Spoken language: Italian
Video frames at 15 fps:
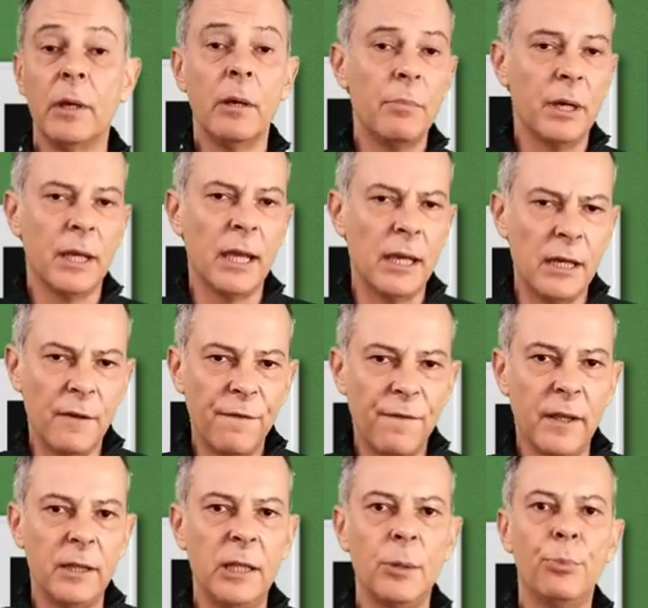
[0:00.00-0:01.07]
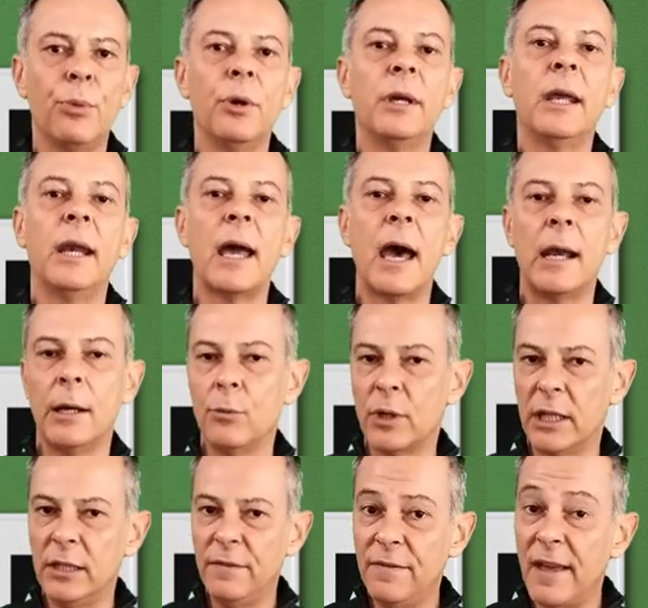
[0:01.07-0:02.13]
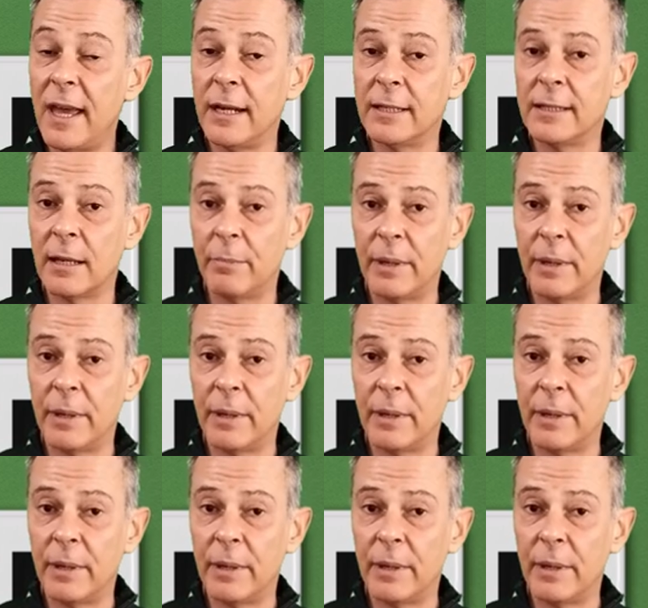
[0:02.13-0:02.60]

perché in effetti puoi creare una diversa